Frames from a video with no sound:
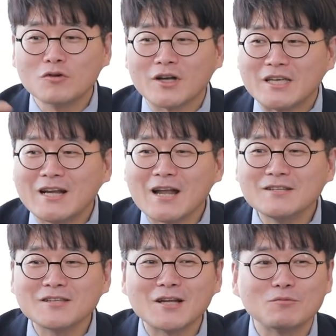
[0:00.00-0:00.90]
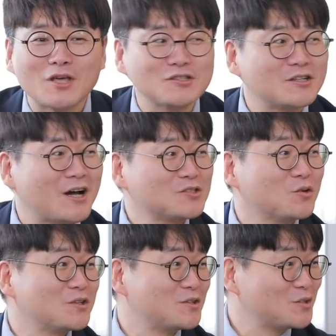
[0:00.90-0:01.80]
누군가 일하는 사람이 택시를
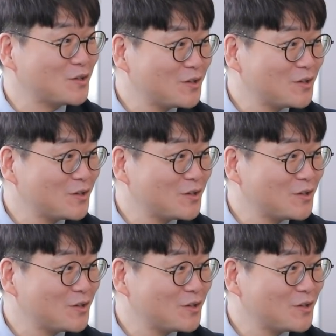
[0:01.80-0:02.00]
가져와야 되죠.